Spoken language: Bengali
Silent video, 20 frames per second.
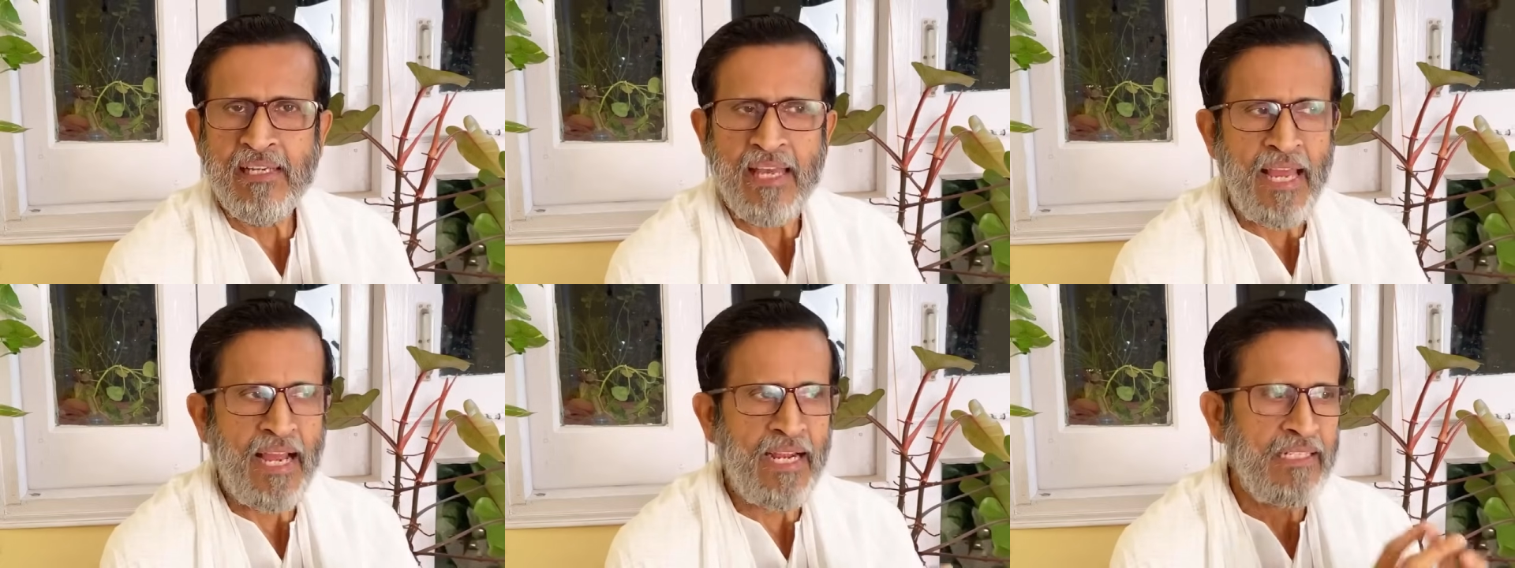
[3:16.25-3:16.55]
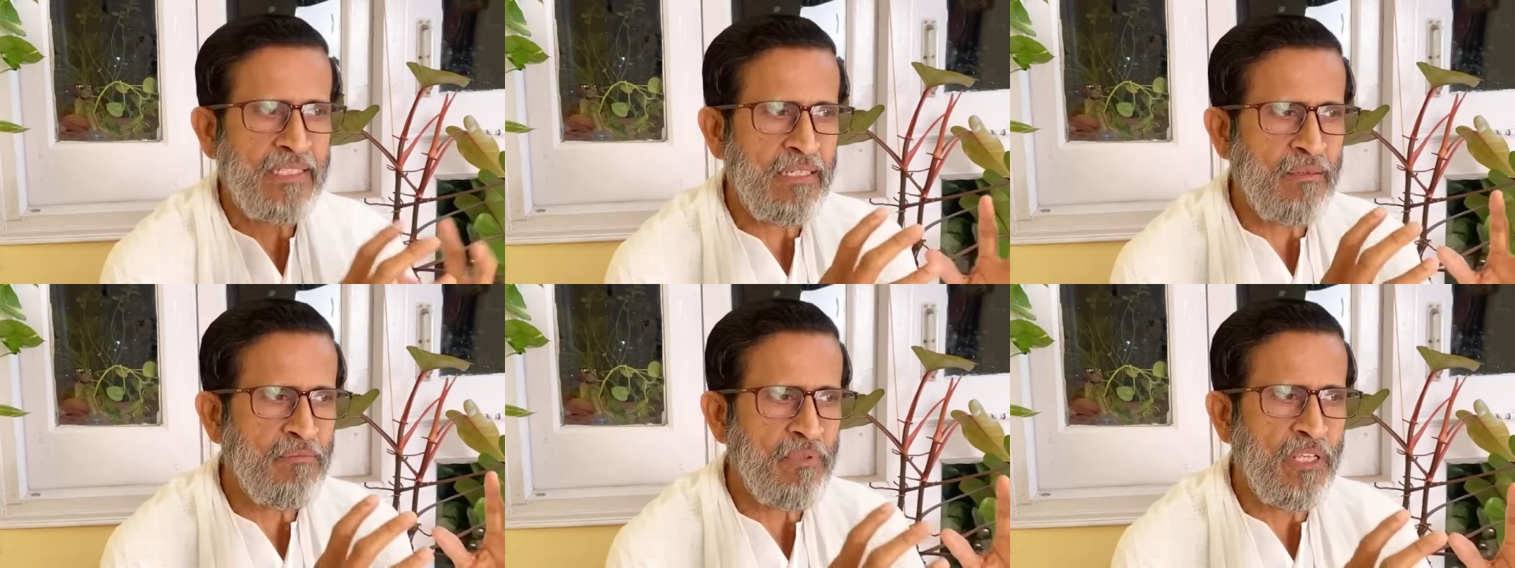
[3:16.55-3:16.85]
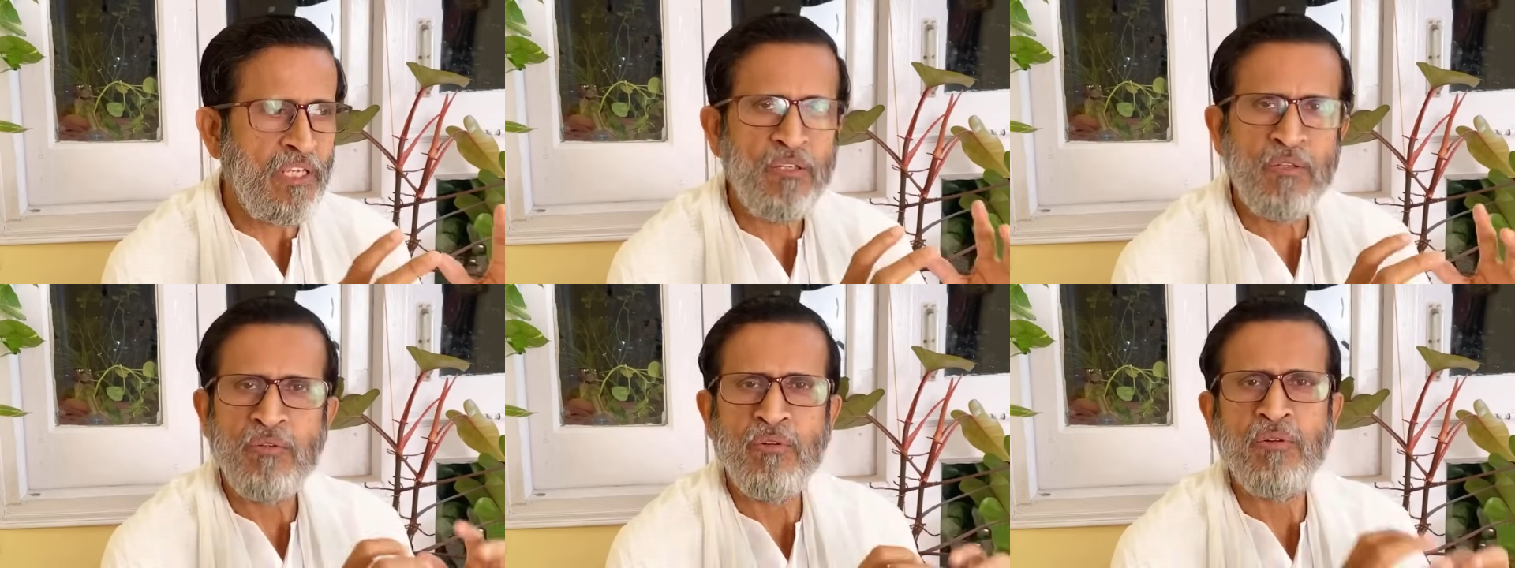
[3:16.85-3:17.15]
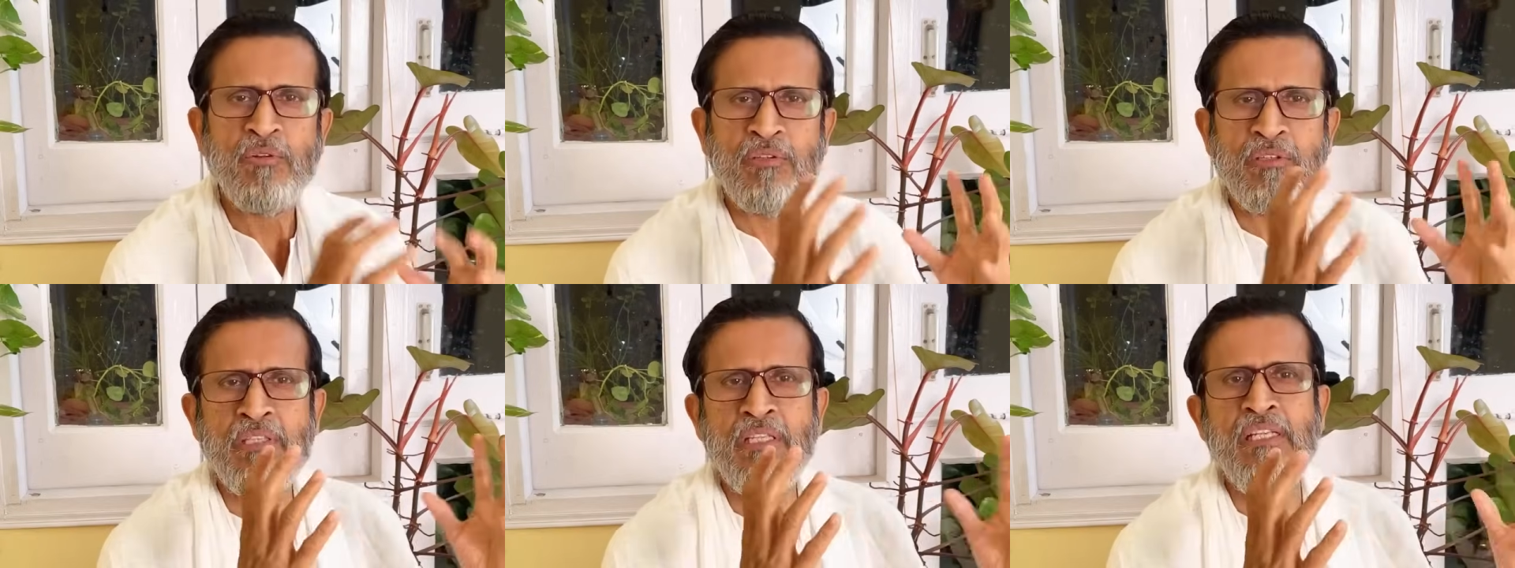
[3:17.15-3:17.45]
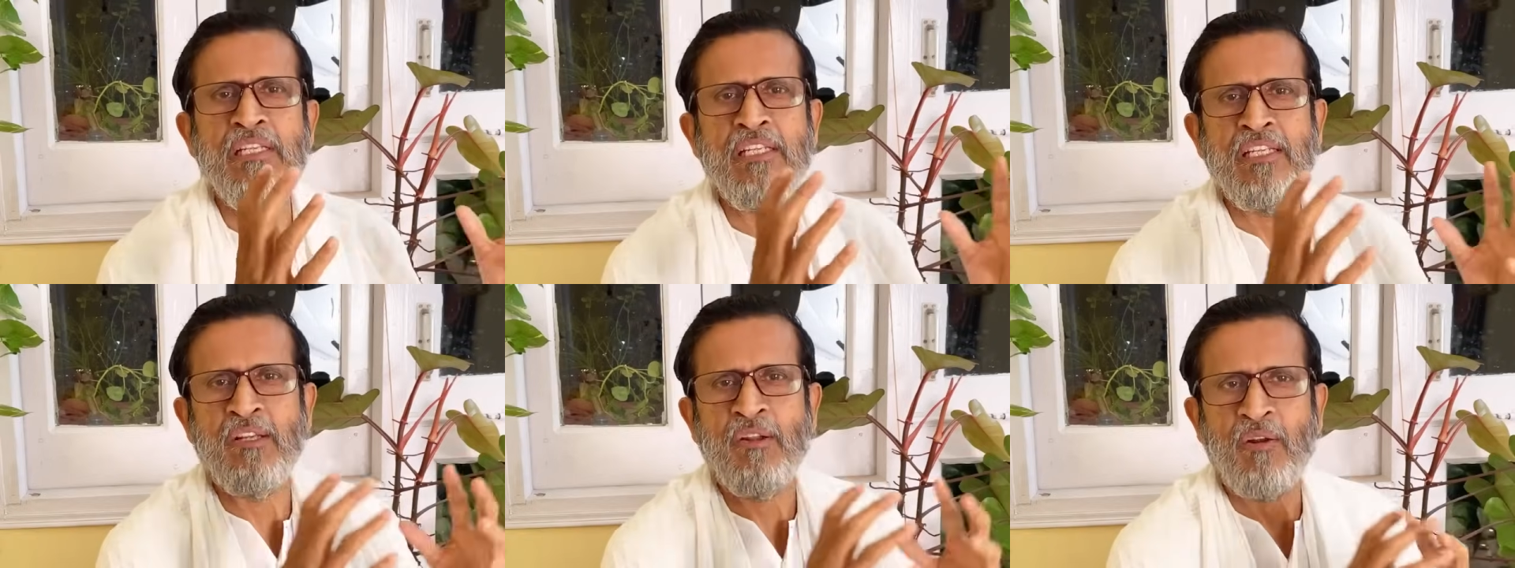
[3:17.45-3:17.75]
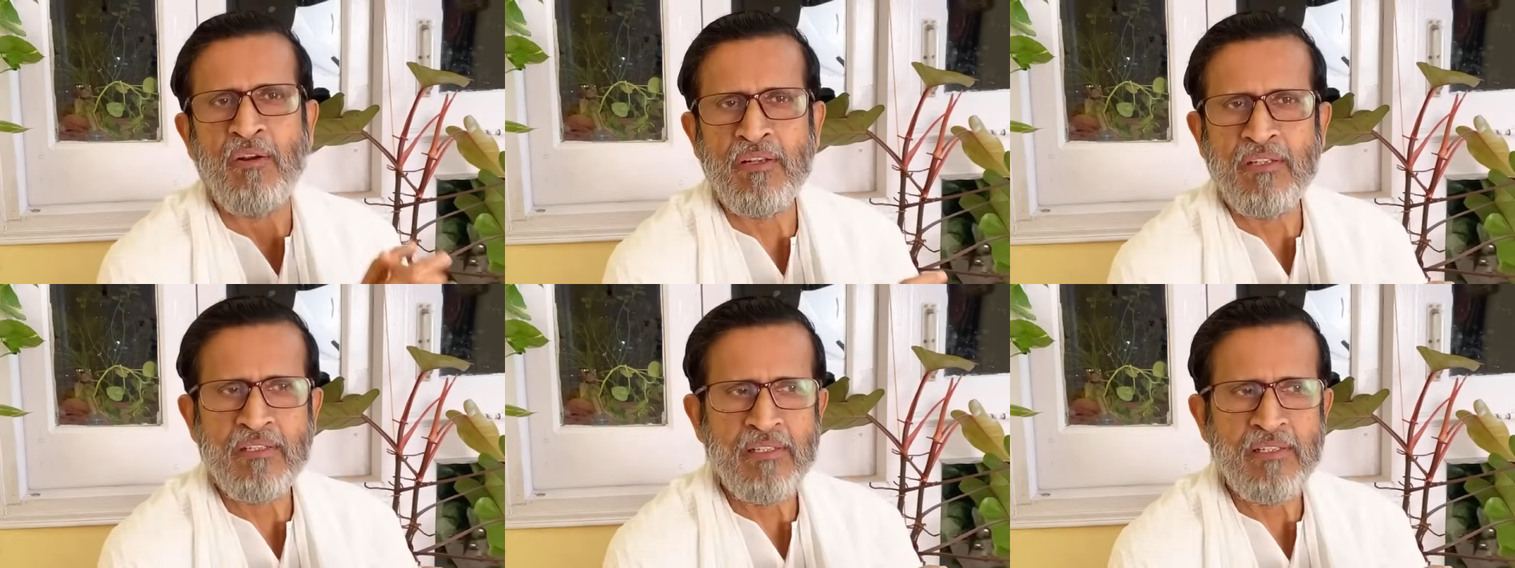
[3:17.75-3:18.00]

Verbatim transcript: একটা বিগ্রহ তিনি নন